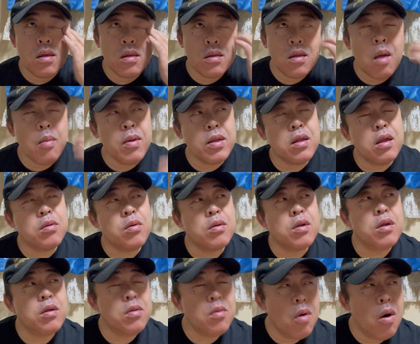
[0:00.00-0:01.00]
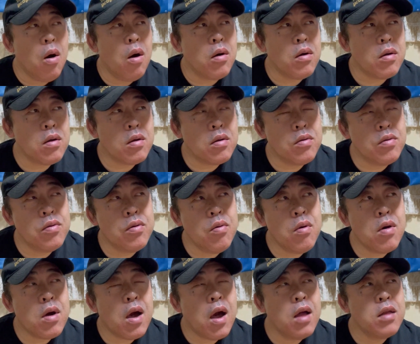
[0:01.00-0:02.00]
食べた時の具
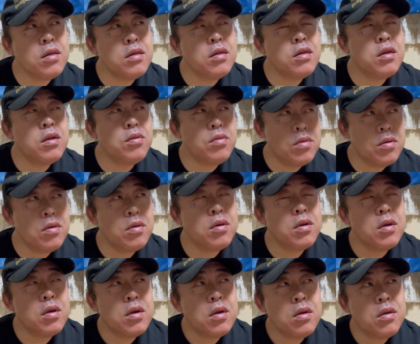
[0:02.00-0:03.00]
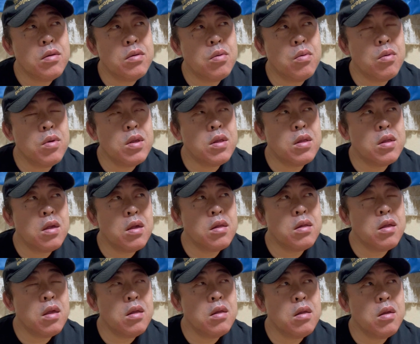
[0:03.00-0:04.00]
を感じる、そういった
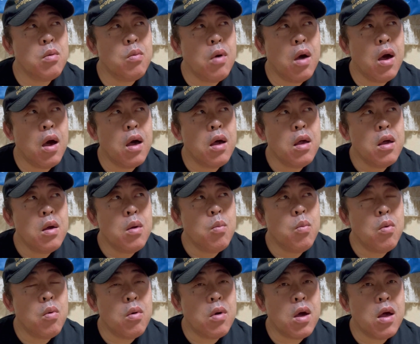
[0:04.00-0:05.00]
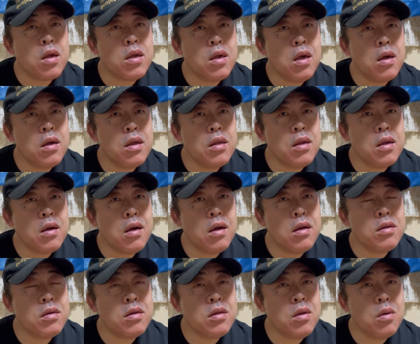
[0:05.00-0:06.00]
点では、もうかき揚げに
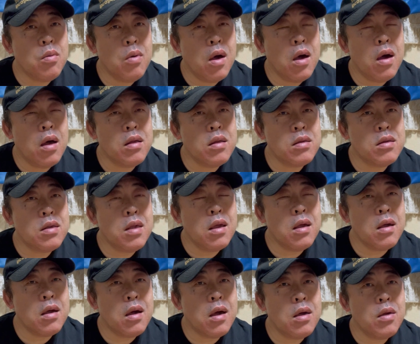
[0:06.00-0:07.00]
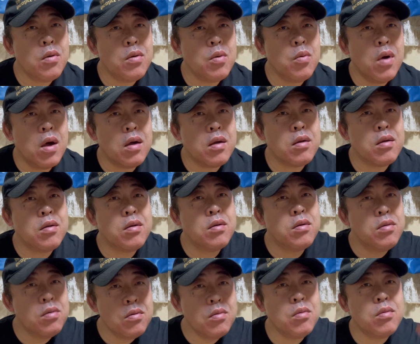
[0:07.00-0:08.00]
関しては、前回よりは
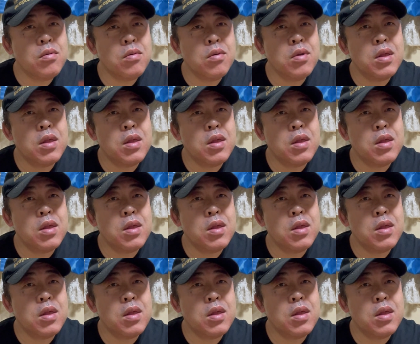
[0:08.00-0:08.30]
群を抜い